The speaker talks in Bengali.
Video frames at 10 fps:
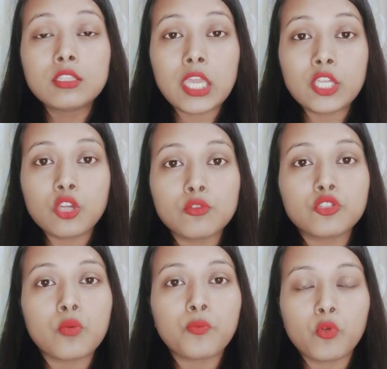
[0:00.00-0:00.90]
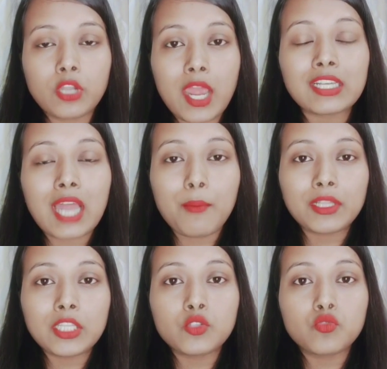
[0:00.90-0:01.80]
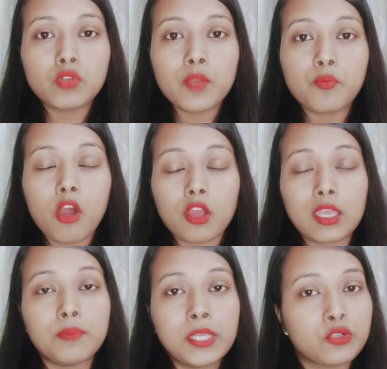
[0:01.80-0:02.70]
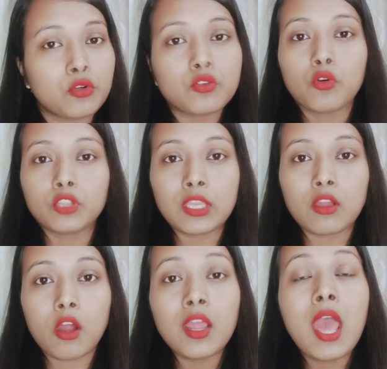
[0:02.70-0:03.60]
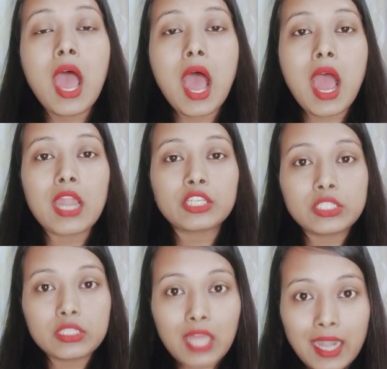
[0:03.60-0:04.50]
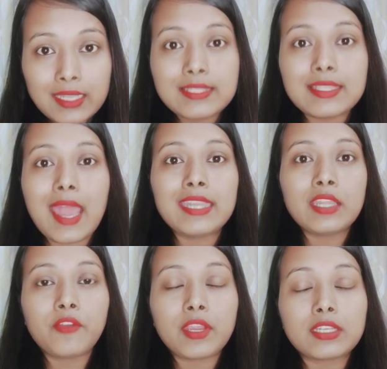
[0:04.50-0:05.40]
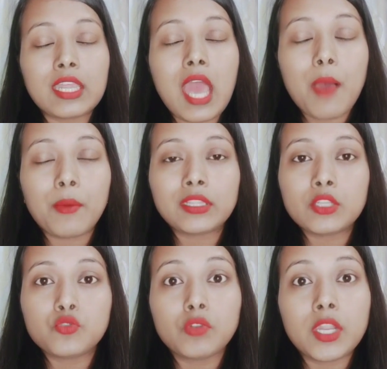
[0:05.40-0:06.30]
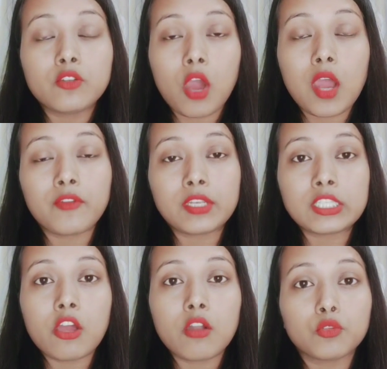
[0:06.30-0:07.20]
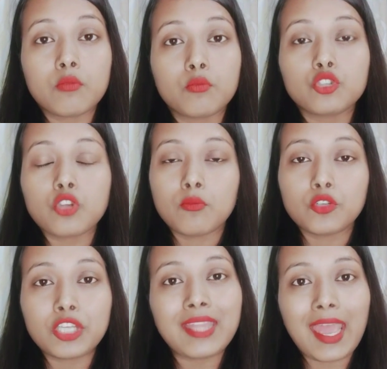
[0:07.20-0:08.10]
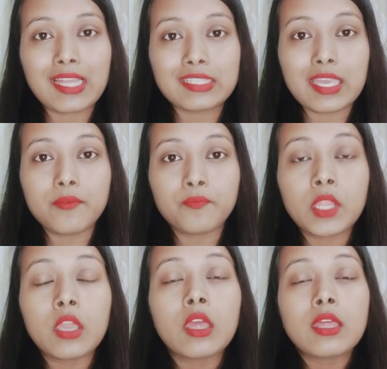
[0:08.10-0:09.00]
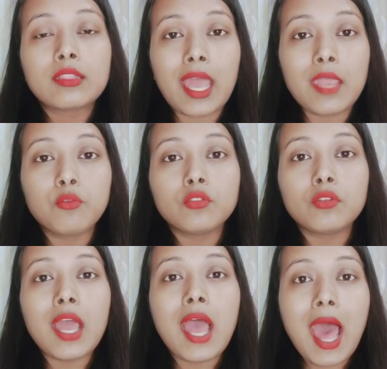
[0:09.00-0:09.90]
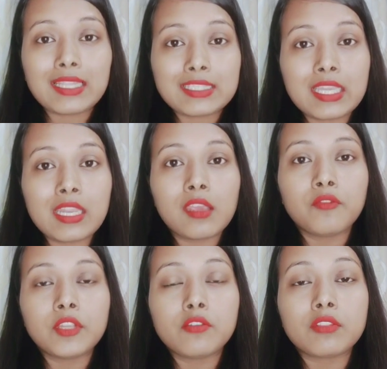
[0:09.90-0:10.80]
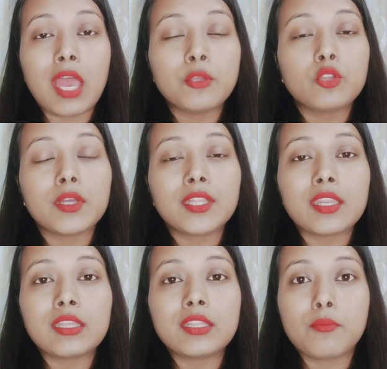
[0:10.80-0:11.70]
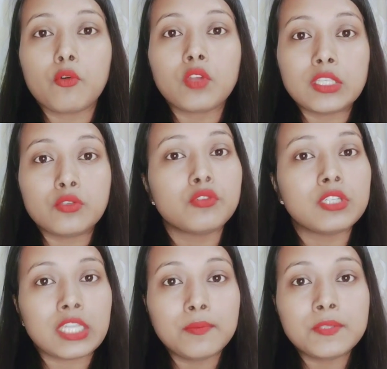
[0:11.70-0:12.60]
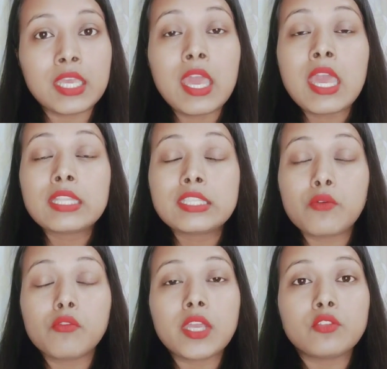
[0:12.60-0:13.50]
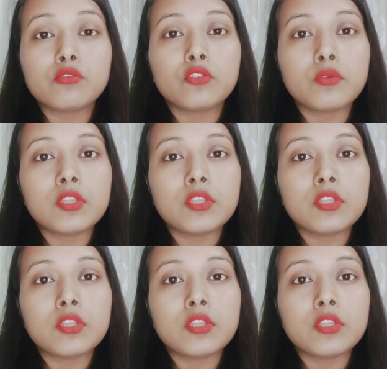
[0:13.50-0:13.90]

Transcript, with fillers: যে সমস্ত প্রোডাক্ট আমাদের চুলের পক্ষে ভীষণ ক্ষতিকর আর তারই সাইড এফেক্টে আমাদের চুলের ডগা ফেটে যাওয়ার মতো সমস্যা দেখা যায় তাই বন্ধুরা আজকের এই ভিডিওতে আমি তোমাদেরকে দেব কিছু টিপস যেগুলোকে যদি তুমি